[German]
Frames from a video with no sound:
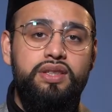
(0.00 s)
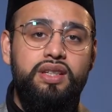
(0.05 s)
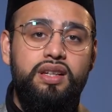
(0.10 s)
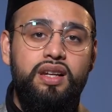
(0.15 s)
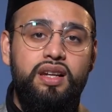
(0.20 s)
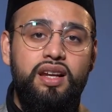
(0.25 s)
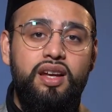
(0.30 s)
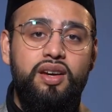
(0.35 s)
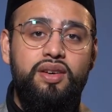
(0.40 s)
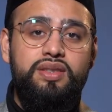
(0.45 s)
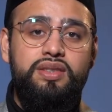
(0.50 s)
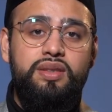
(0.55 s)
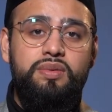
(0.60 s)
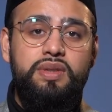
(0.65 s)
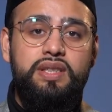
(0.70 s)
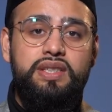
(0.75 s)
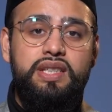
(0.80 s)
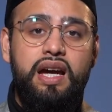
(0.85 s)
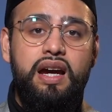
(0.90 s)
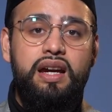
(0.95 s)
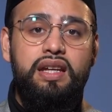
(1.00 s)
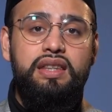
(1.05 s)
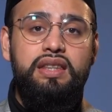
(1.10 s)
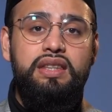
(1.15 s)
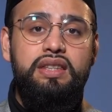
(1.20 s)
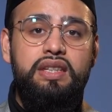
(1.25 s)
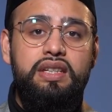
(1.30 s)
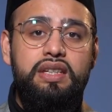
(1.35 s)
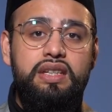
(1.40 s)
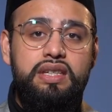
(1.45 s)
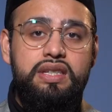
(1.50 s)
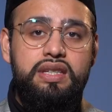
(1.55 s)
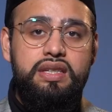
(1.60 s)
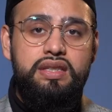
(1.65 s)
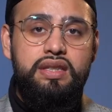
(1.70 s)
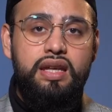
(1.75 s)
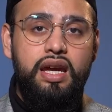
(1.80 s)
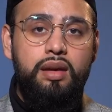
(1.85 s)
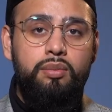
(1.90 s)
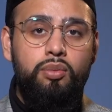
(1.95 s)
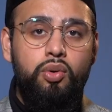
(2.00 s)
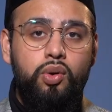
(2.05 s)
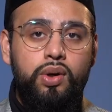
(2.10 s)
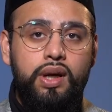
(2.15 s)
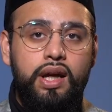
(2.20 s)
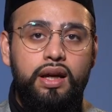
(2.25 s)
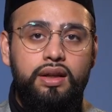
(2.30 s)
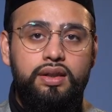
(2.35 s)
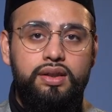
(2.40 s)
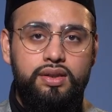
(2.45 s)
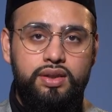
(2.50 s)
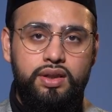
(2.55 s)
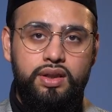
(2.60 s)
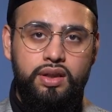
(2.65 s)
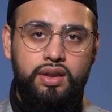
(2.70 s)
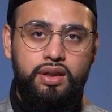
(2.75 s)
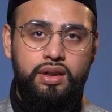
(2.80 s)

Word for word: sallallahu alaihi wasallam gesagt, dies ist ein Monat,